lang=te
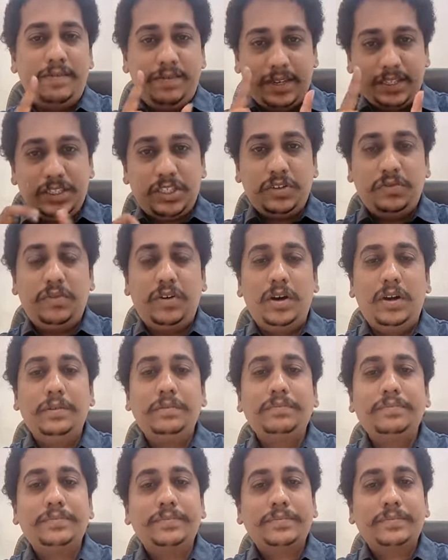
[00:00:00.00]
ఫస్ట్ ఆఫ్ ఆల్
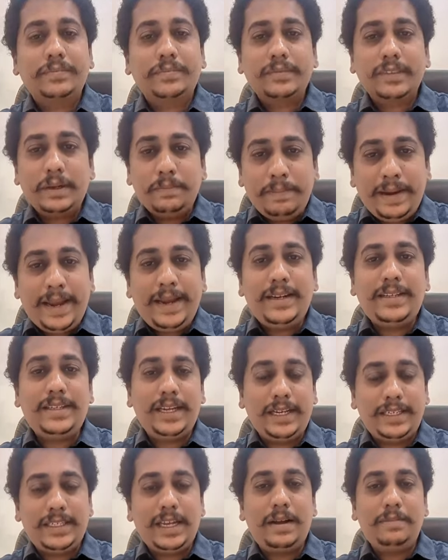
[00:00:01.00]
మెయిన్స్
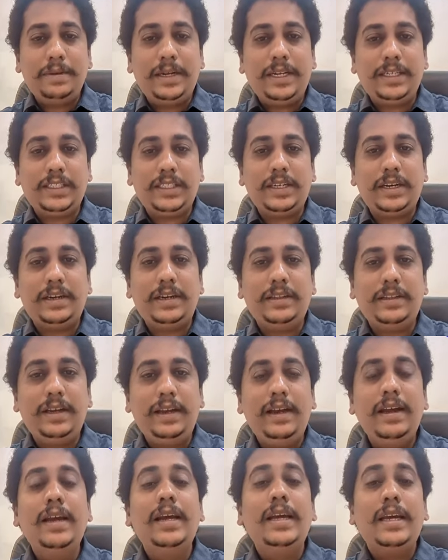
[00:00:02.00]
ఎగ్జామినేషన్
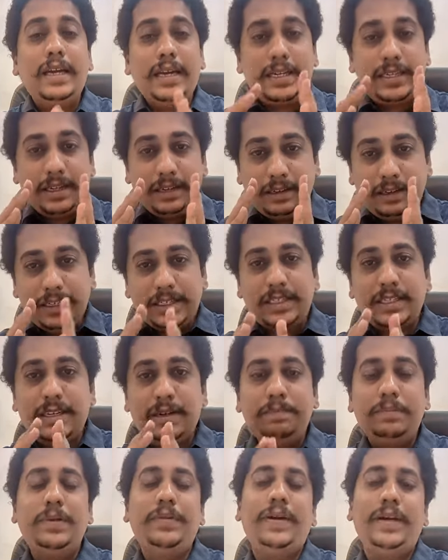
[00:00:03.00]
అన్నది ఇట్స్ అ
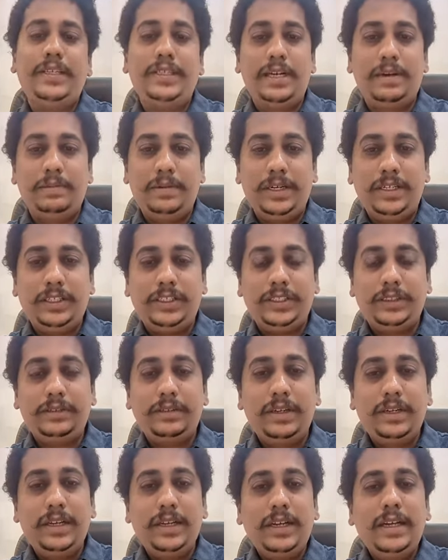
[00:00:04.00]
డిస్క్రిప్టివ్ ఎగ్జామినేషన్
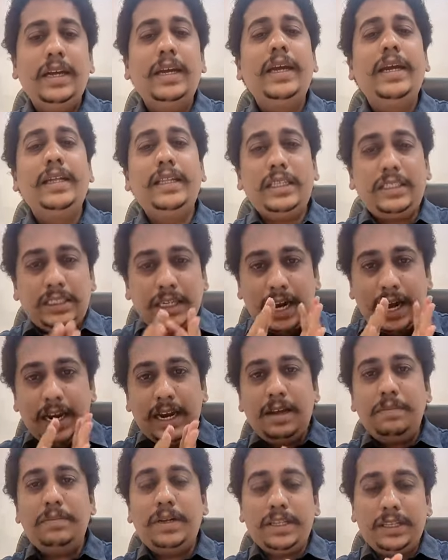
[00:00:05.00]
ఇది
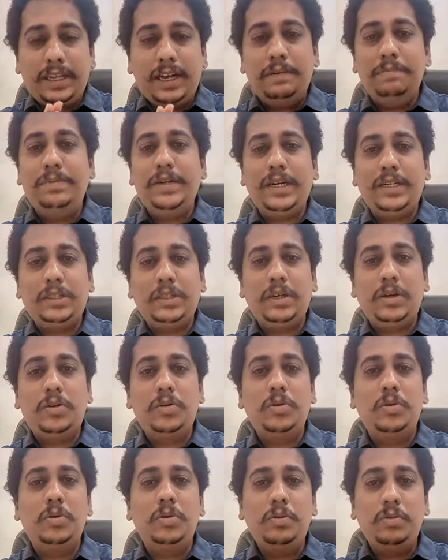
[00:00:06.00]
చాలామంది
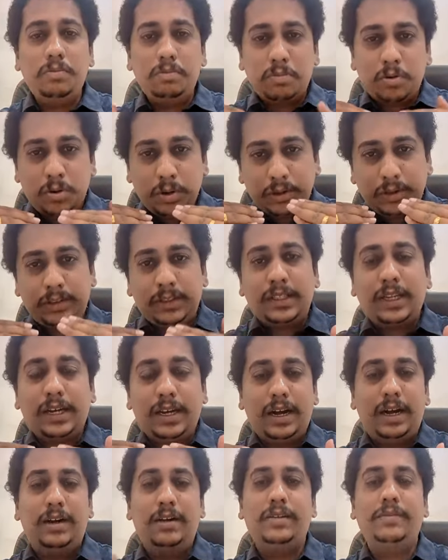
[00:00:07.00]
అభ్యర్థులకు
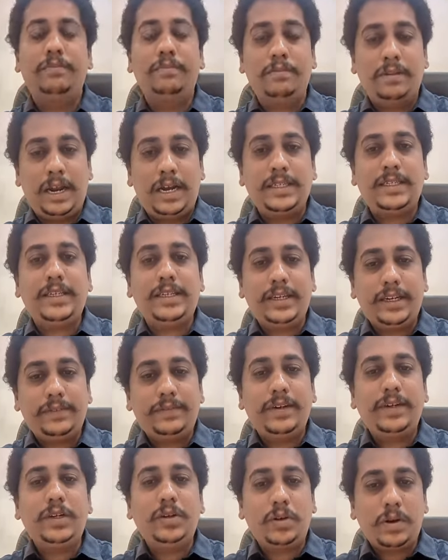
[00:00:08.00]
కొత్తగా
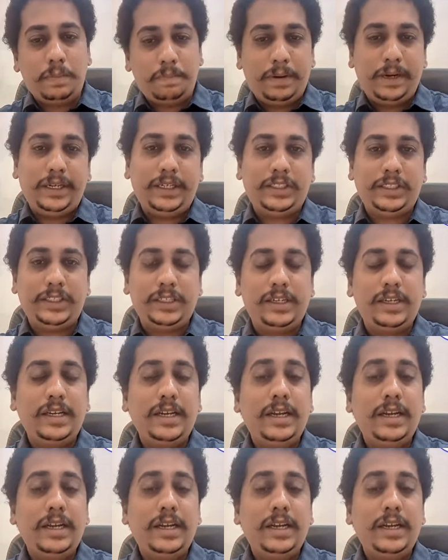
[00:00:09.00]
రాసేటటువంటి ఒక పరీక్ష